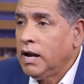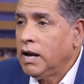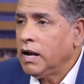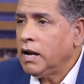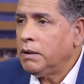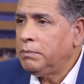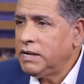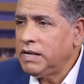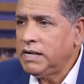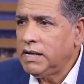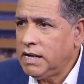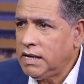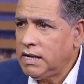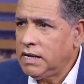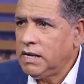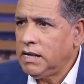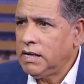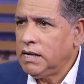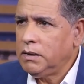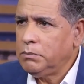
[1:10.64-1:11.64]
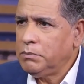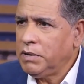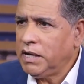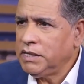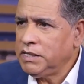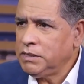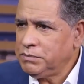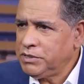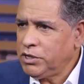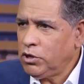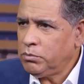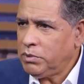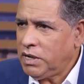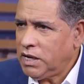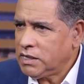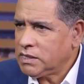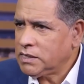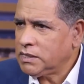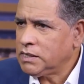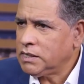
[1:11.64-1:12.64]
قبل ما غادي نبداو
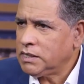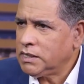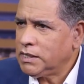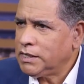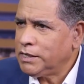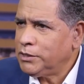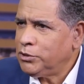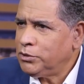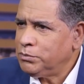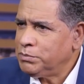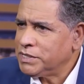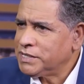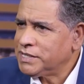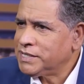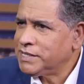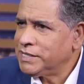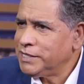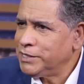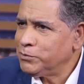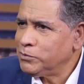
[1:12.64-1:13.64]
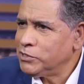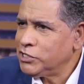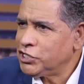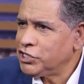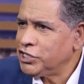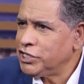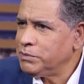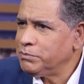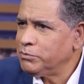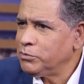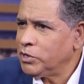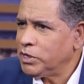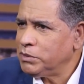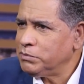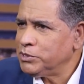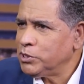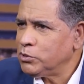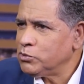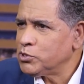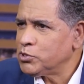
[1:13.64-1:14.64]
معاك آه، لعبه السين والجيم
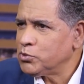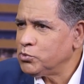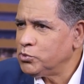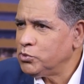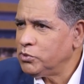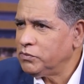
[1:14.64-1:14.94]
وغنبداو نسولو